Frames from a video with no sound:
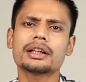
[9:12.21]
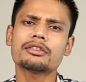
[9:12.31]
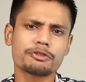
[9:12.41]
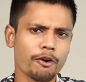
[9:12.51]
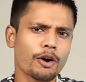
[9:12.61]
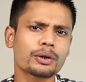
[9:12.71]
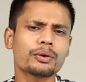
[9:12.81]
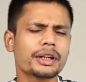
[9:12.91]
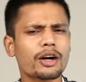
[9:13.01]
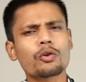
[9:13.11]
या फ़ोन
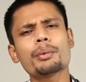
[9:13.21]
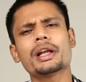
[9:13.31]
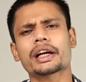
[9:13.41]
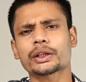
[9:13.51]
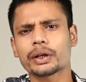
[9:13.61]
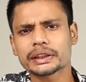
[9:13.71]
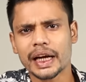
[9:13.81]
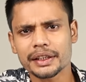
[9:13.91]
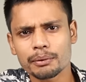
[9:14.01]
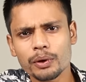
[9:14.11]
हो या कोई भी इलेक्ट्रॉनिक्स
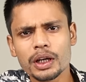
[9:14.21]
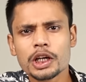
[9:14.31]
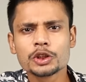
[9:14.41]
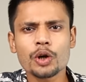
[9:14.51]
आइटम हो